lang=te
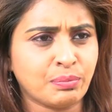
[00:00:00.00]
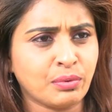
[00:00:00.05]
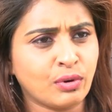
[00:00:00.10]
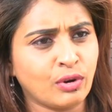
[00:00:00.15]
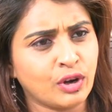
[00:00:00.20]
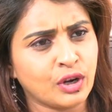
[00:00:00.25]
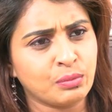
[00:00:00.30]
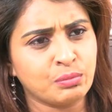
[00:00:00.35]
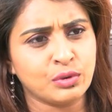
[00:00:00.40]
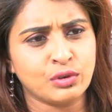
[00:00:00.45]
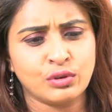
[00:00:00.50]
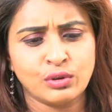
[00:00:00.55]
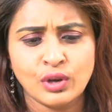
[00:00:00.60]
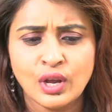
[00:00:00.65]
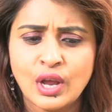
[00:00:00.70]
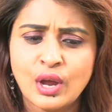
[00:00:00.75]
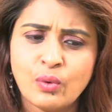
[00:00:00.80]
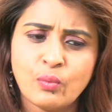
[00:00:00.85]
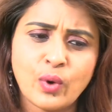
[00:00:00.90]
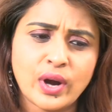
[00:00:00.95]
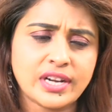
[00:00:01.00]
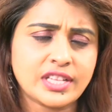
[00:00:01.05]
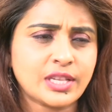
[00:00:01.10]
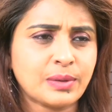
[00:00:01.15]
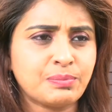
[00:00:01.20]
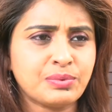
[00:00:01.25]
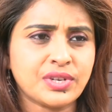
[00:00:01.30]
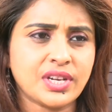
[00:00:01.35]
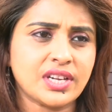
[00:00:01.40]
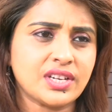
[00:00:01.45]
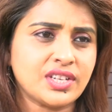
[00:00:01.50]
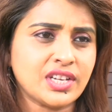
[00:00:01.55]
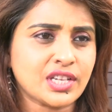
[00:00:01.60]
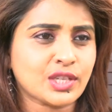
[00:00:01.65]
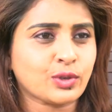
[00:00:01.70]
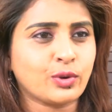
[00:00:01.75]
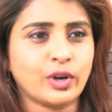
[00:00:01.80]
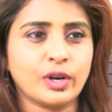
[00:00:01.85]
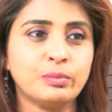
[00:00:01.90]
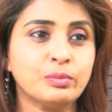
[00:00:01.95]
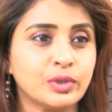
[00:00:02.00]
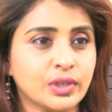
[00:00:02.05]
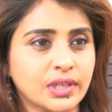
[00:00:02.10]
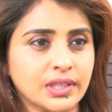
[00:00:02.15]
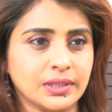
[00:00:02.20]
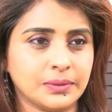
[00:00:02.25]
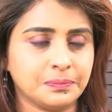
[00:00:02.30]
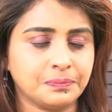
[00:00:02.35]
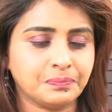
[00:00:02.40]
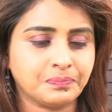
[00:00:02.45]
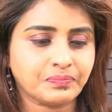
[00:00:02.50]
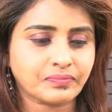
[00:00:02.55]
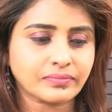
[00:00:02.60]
చెప్పుకోవడము వాట్సాప్ షేర్ చేసుకోవడం ఉంటుంది